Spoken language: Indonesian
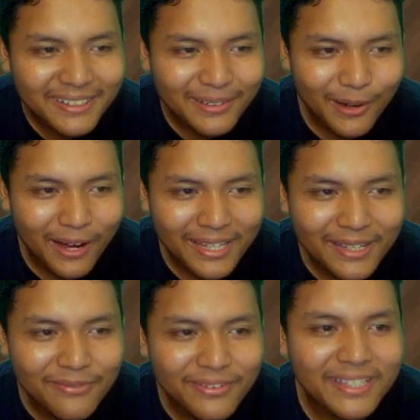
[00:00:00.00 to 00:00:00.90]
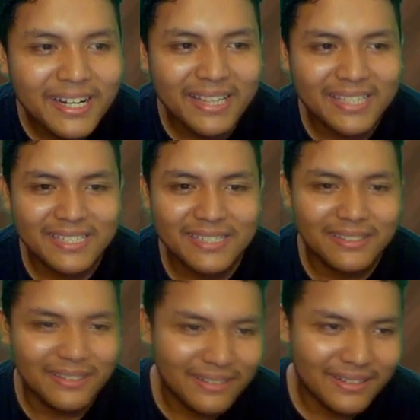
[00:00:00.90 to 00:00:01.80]
Bawa oh, aja fin gratis.
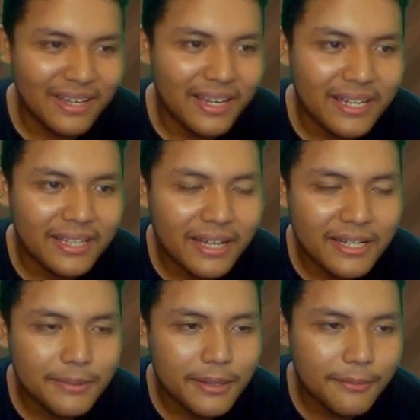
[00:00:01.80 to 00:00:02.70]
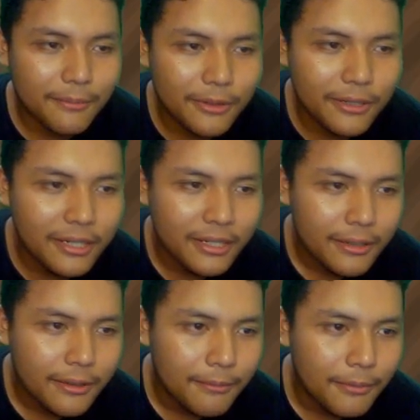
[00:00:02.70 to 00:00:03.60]
Oh, enggak ya, kita garis miring boy,
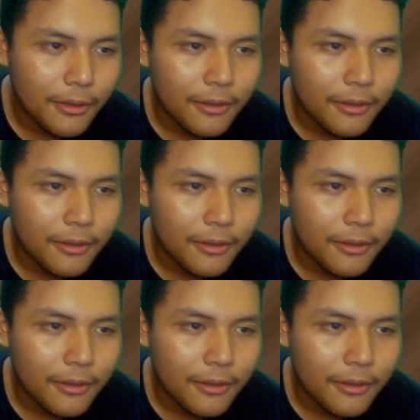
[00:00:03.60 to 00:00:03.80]
block.